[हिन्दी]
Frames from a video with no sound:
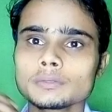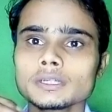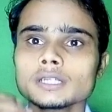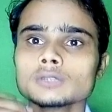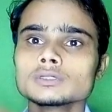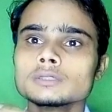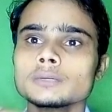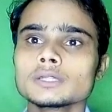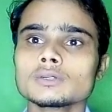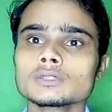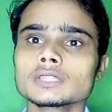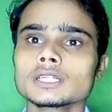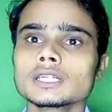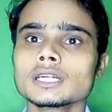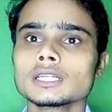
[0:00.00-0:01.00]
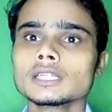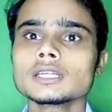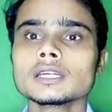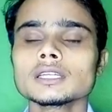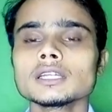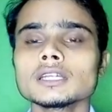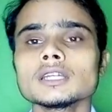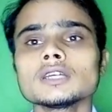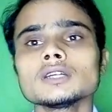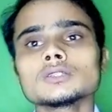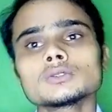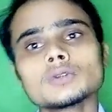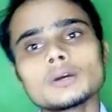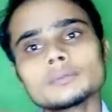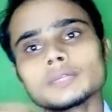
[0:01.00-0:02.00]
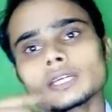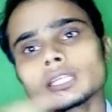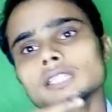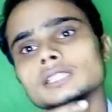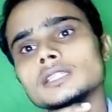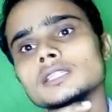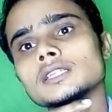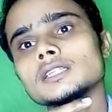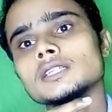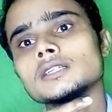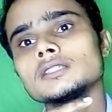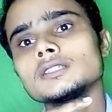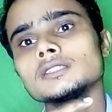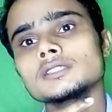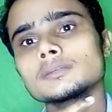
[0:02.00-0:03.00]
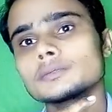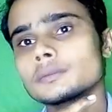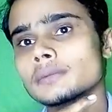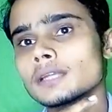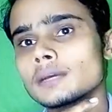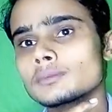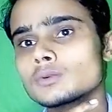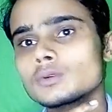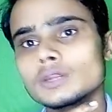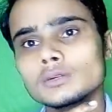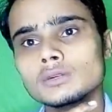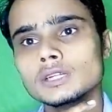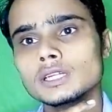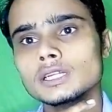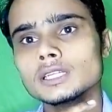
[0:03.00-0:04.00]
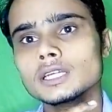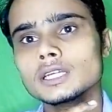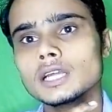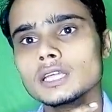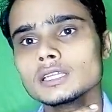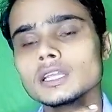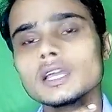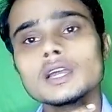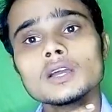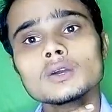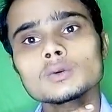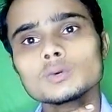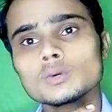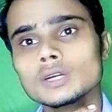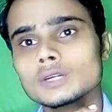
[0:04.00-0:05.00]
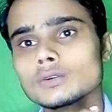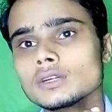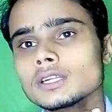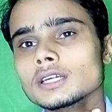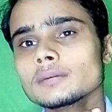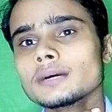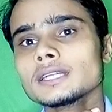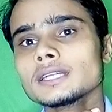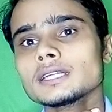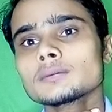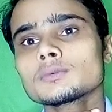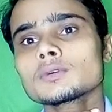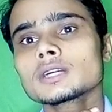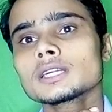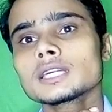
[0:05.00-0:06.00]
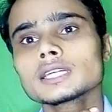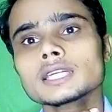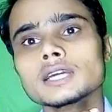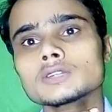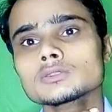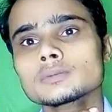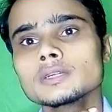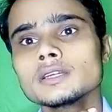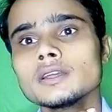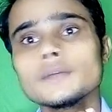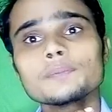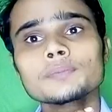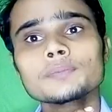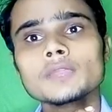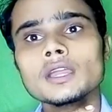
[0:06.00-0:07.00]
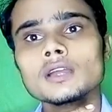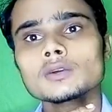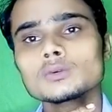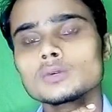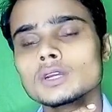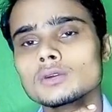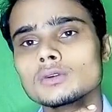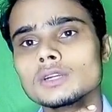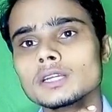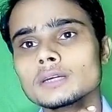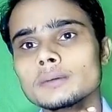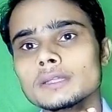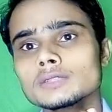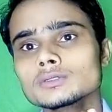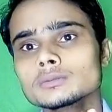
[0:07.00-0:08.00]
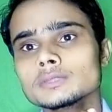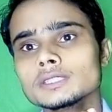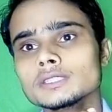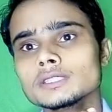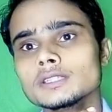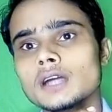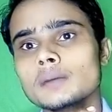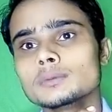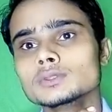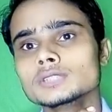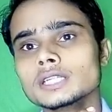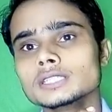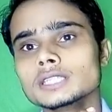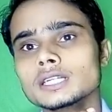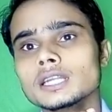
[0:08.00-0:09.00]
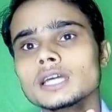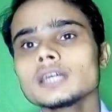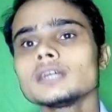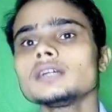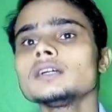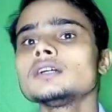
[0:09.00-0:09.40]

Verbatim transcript: करना है उसके बाद ऑन करना ठीक है तो आप देख लीजिए देखिए सबसे पहले आप गूगल खोलेंगे ठीक है गूगल खोलने के बाद आपको करना क्या है उसमें गूगल खोलने के बाद उसमें आपको सर्च करना है